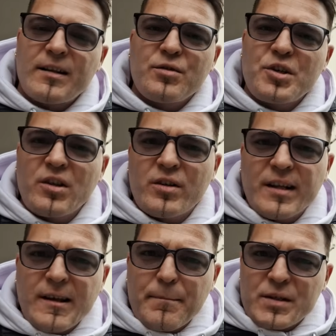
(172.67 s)
succedono
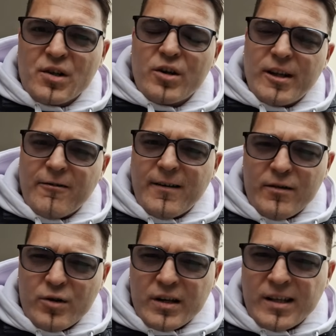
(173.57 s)
degli episodi a
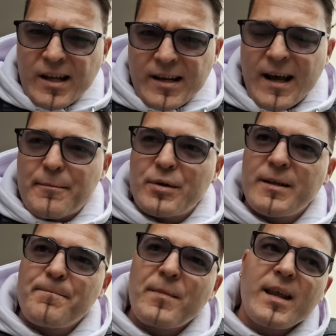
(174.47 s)
favore del Napoli